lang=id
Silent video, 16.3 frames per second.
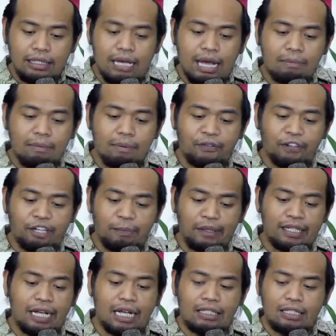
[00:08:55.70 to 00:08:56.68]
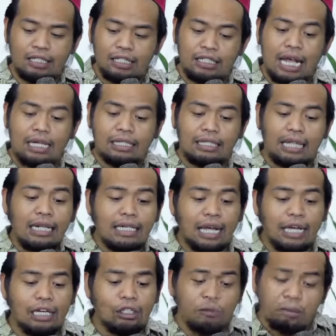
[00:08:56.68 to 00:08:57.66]
dia memverifikasi
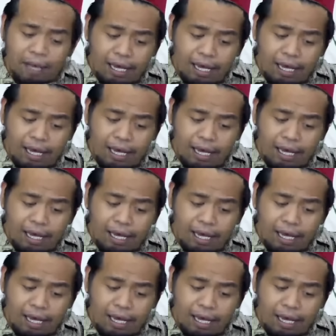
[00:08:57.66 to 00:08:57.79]
datanya itu